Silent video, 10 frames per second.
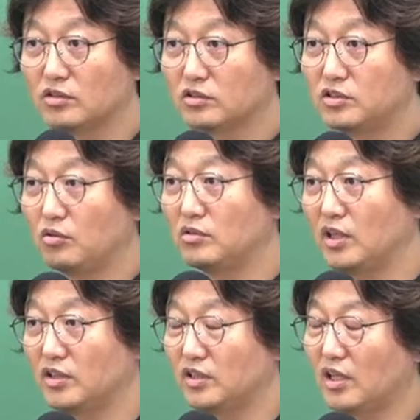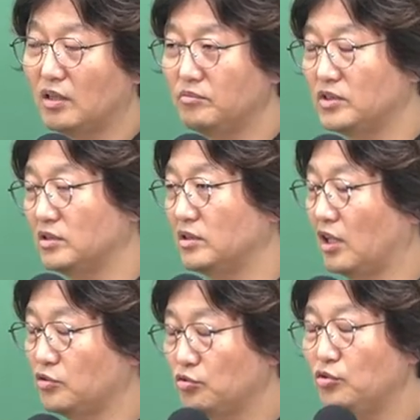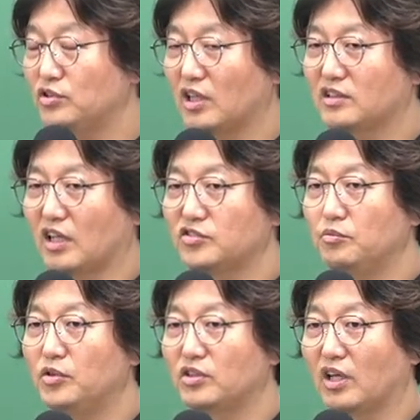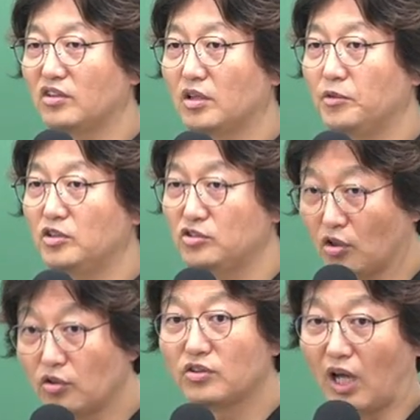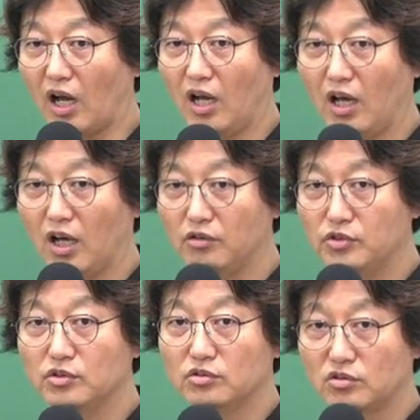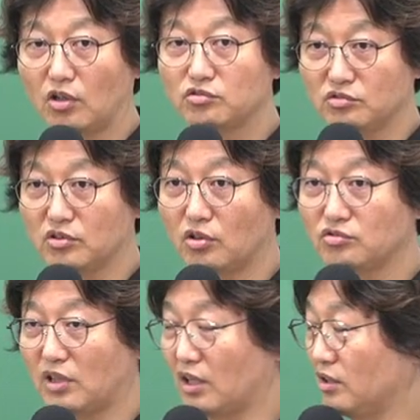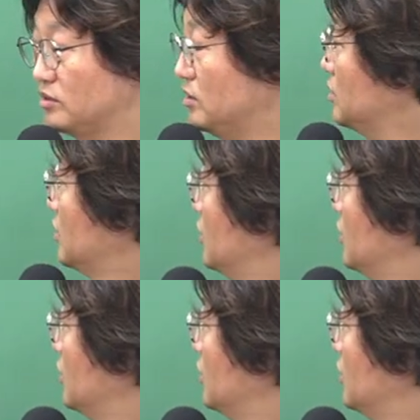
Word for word: 그래서 그 동네 사람들의 소유자가 다섯 명이 안 되면 전원다. 위원으로 더 준, 넣어준다. 그랬죠?